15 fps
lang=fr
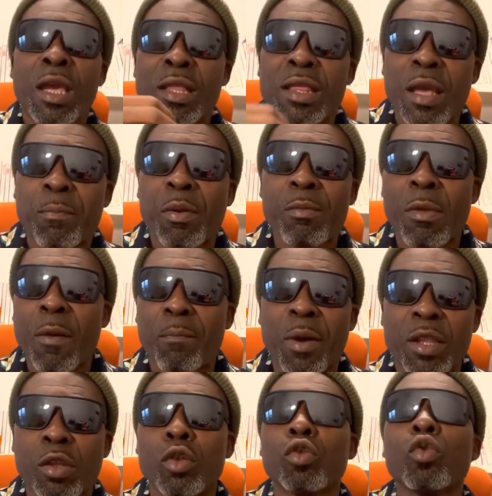Simplement
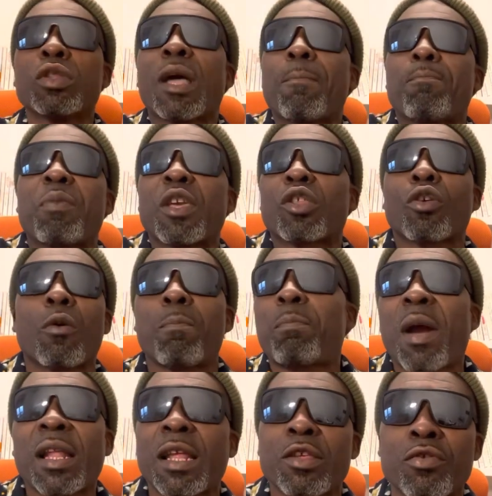parce que nous n'empêchons
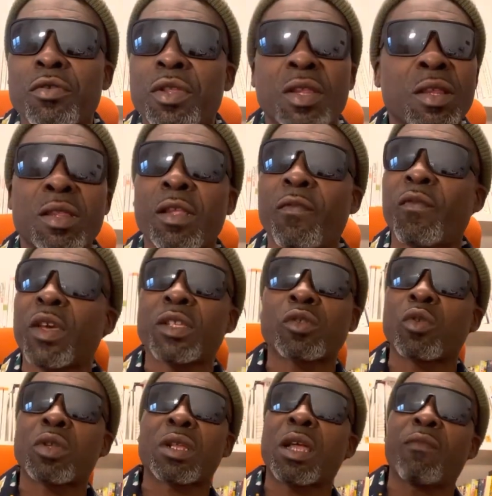pas la justice de faire
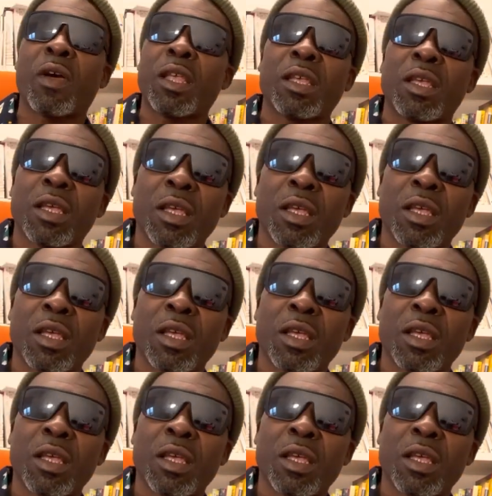son travail.